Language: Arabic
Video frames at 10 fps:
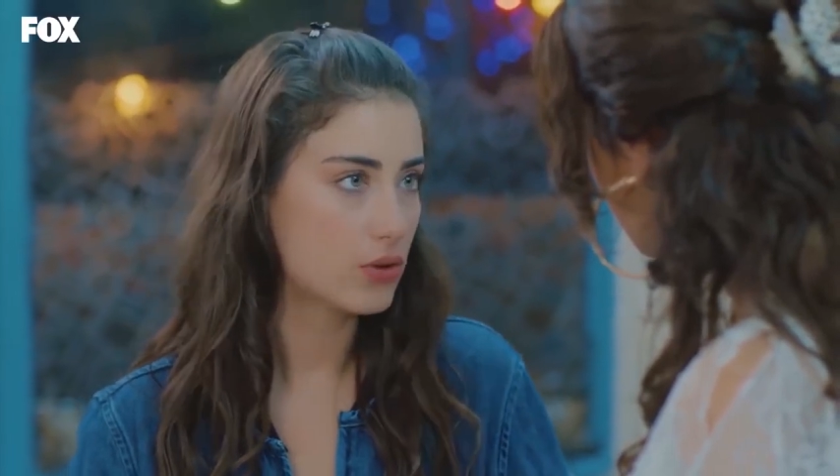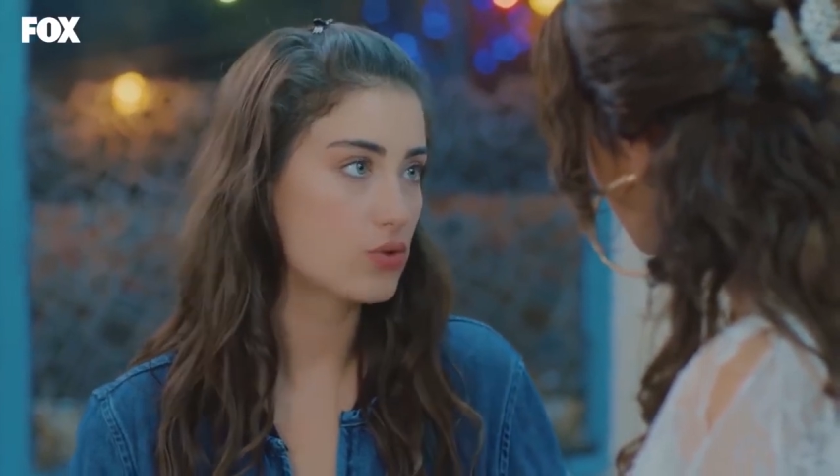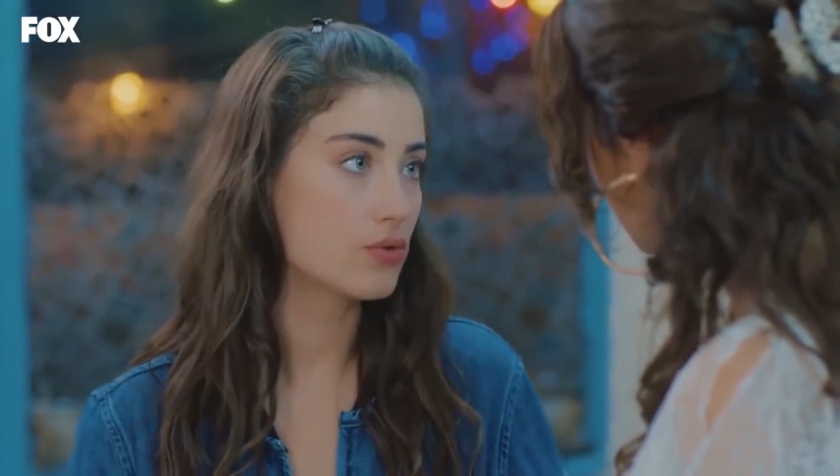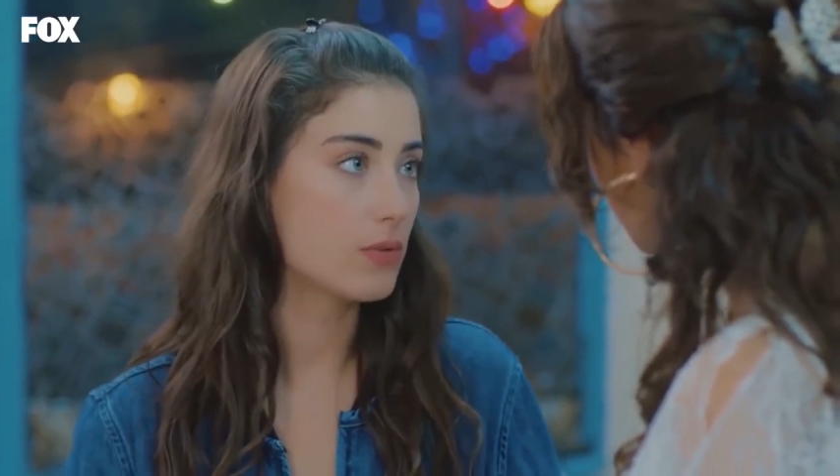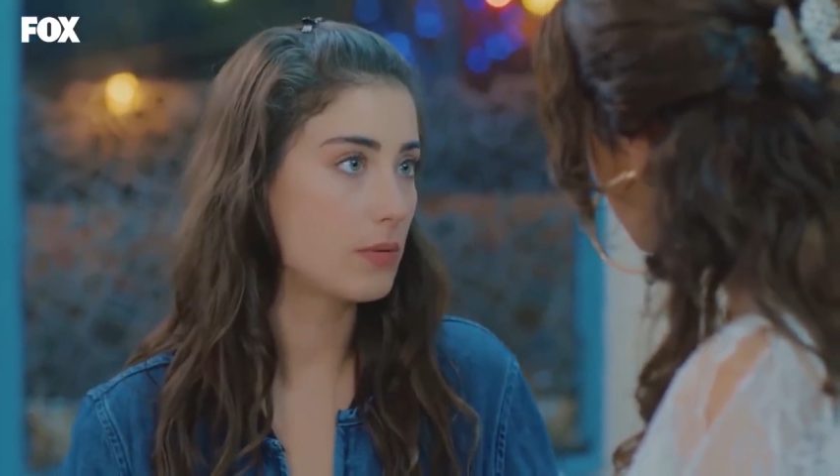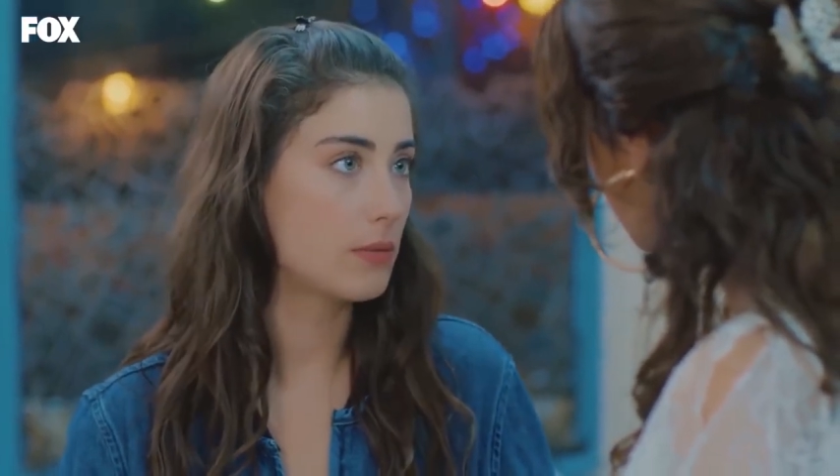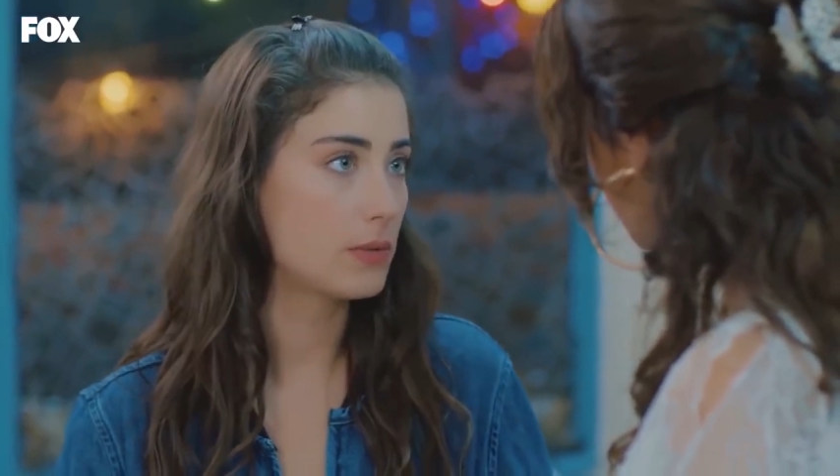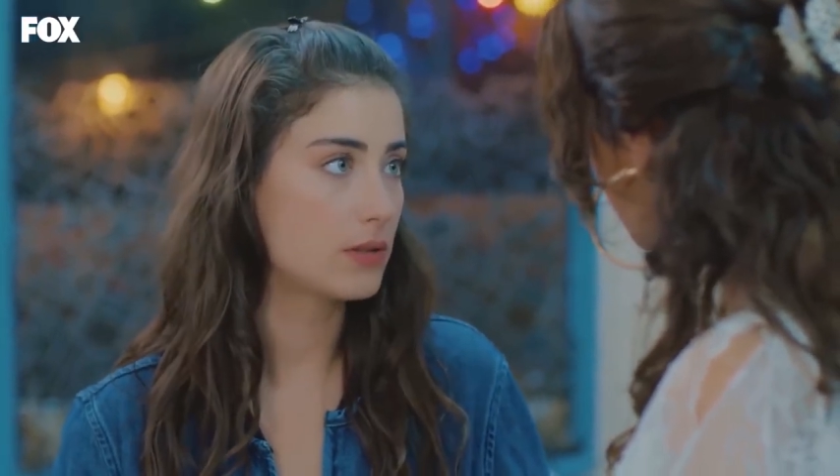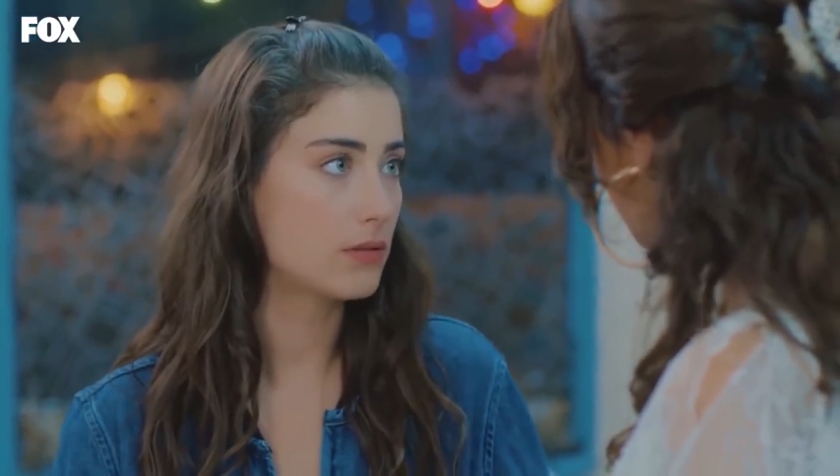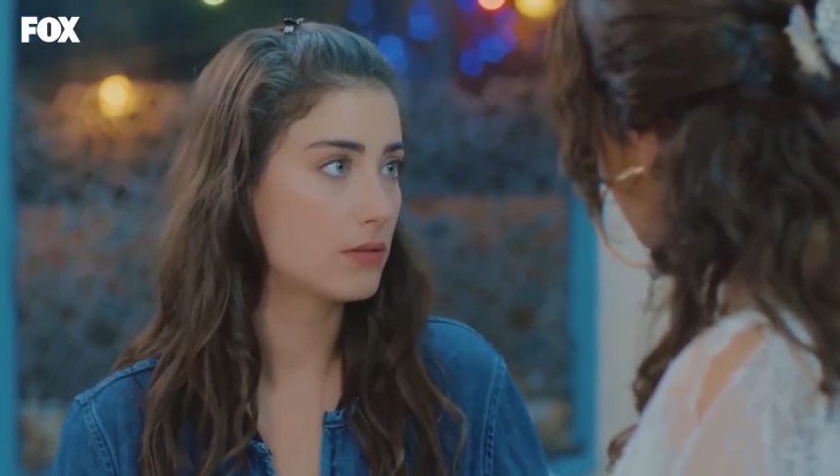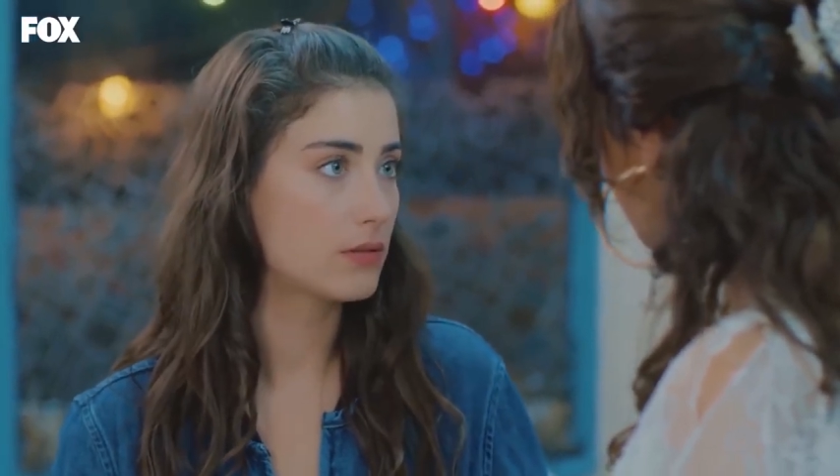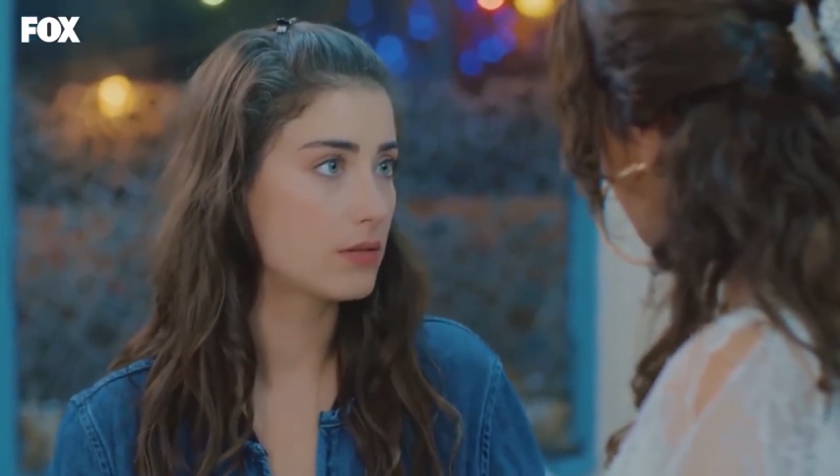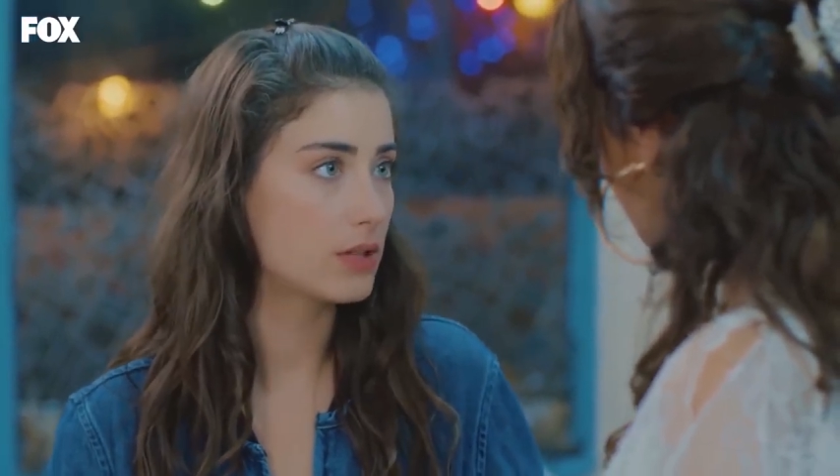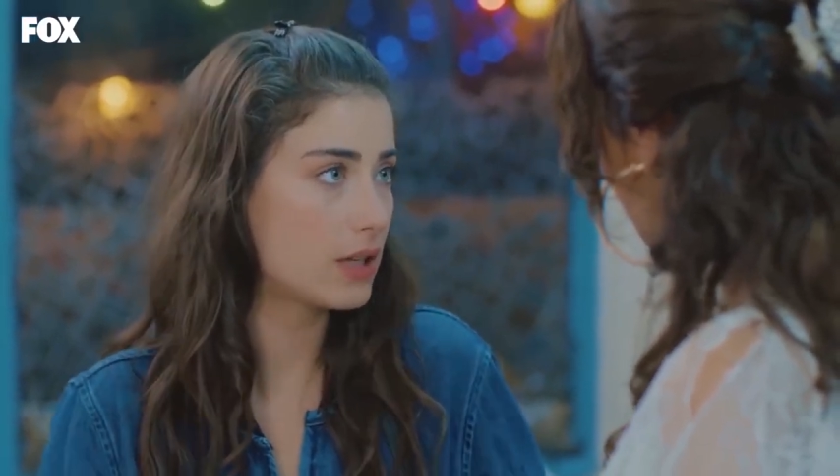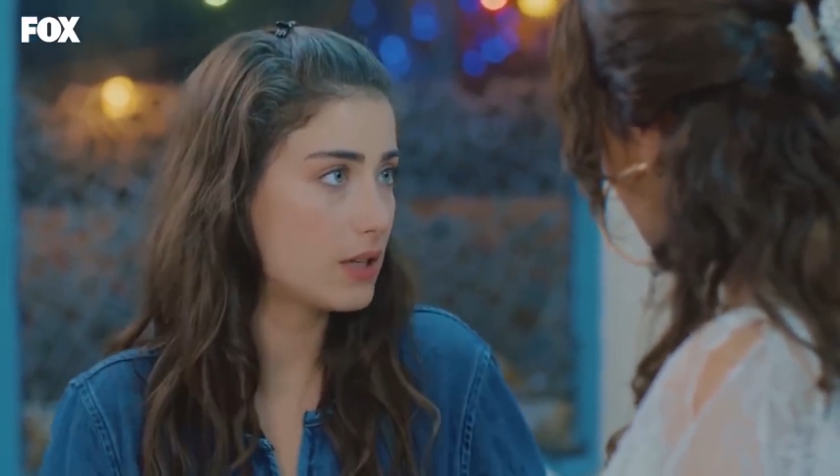ما بتعرفي لأبي؟
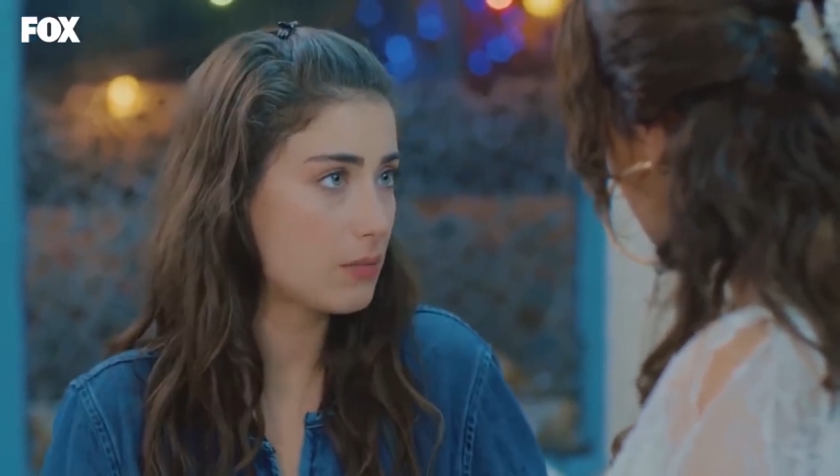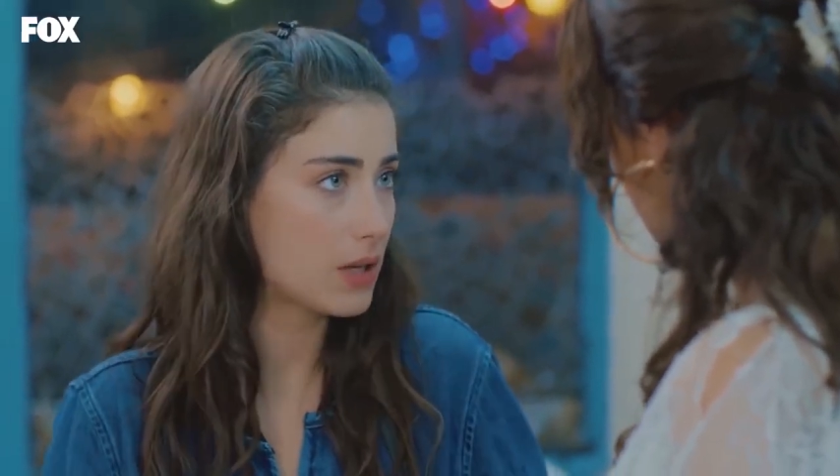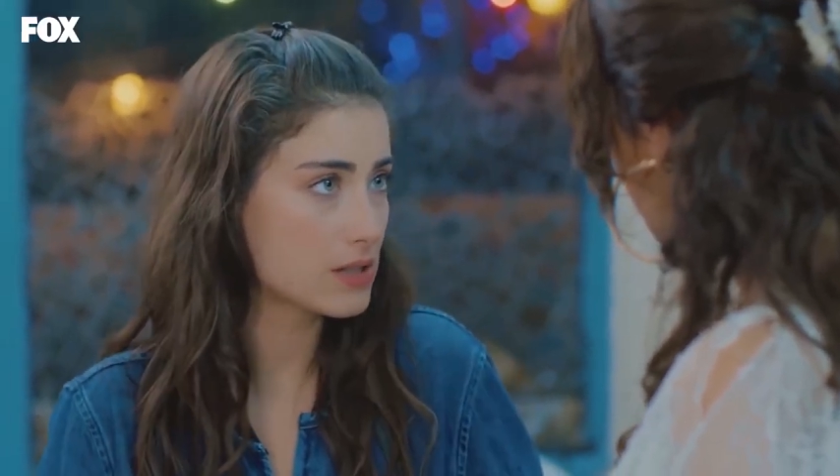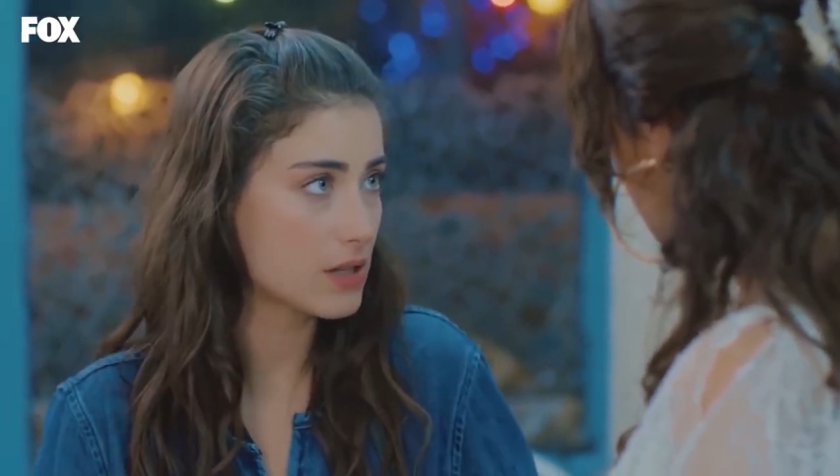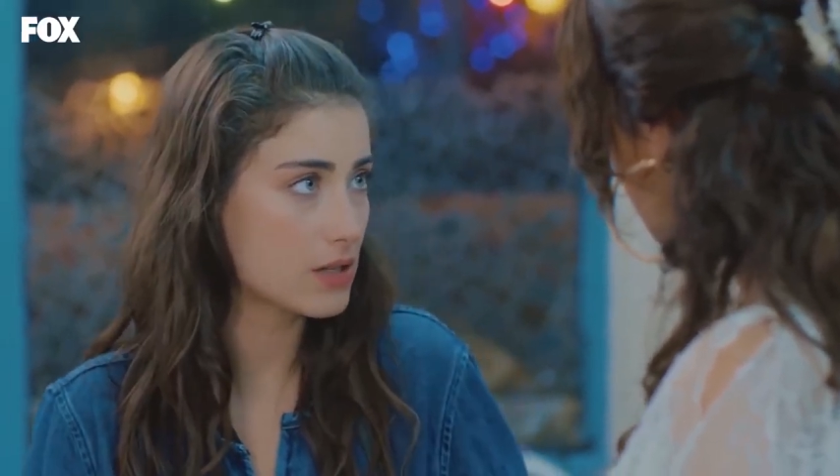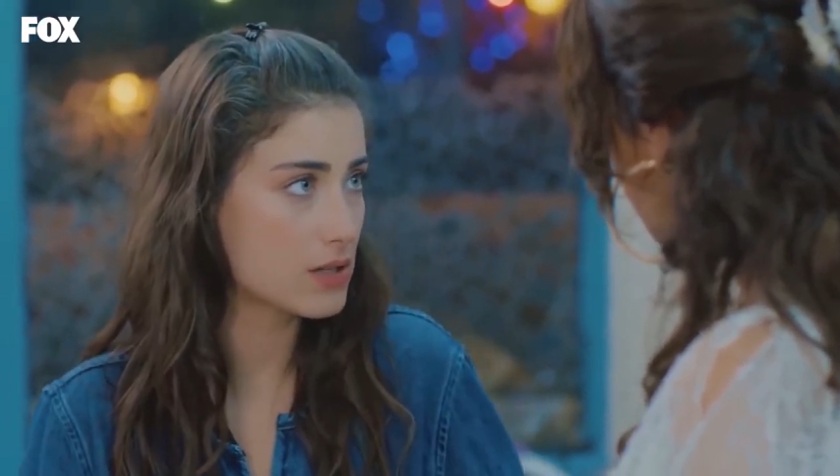ما فيكي